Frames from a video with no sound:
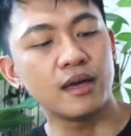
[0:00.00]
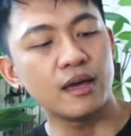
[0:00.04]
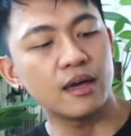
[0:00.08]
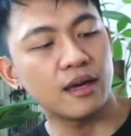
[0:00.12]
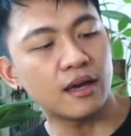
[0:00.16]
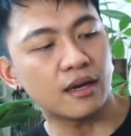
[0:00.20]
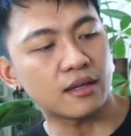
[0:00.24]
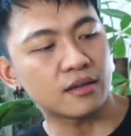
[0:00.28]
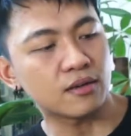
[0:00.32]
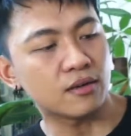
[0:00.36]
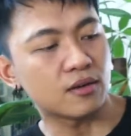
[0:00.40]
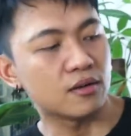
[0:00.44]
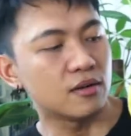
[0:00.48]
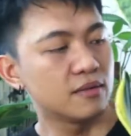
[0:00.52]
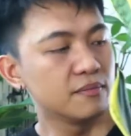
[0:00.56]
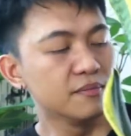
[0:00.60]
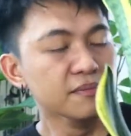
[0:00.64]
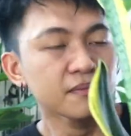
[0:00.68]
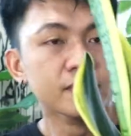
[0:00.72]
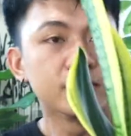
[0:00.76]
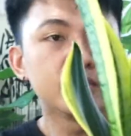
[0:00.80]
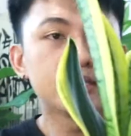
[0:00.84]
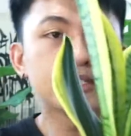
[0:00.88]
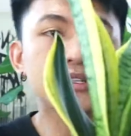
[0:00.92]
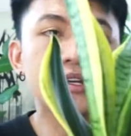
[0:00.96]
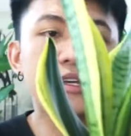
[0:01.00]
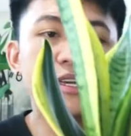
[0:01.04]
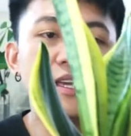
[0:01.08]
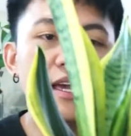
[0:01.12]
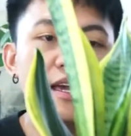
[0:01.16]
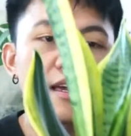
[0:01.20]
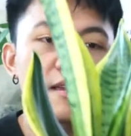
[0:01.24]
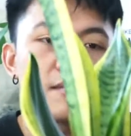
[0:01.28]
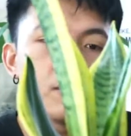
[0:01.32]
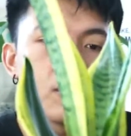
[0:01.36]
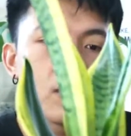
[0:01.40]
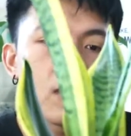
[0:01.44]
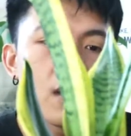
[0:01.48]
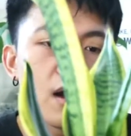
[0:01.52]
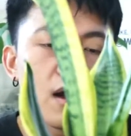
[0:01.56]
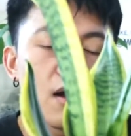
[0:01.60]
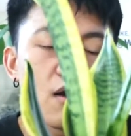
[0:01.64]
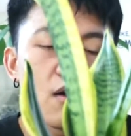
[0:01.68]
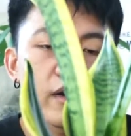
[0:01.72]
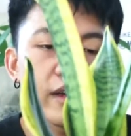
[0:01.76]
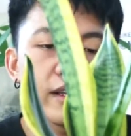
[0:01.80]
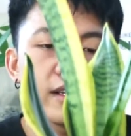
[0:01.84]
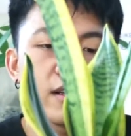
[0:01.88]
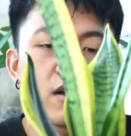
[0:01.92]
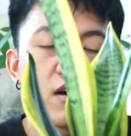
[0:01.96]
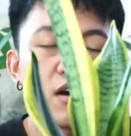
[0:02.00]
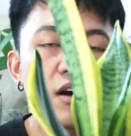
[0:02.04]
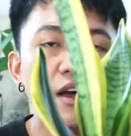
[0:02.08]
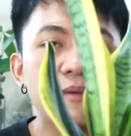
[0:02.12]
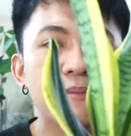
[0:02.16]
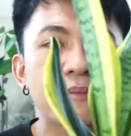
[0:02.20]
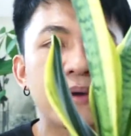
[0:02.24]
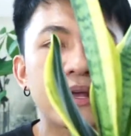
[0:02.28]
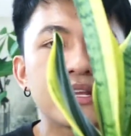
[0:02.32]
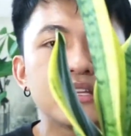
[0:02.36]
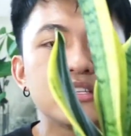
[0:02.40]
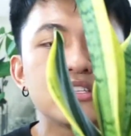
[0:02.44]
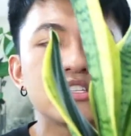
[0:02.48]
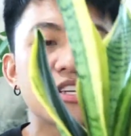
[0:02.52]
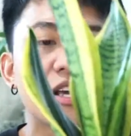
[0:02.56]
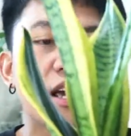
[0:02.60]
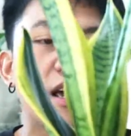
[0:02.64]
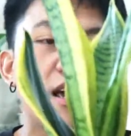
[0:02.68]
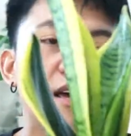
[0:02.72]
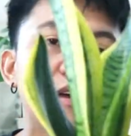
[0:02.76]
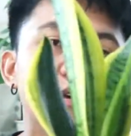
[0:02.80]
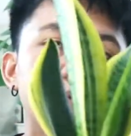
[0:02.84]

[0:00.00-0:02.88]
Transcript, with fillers: Eto. So, ayan. Mukha, okay na okay pa rin siya.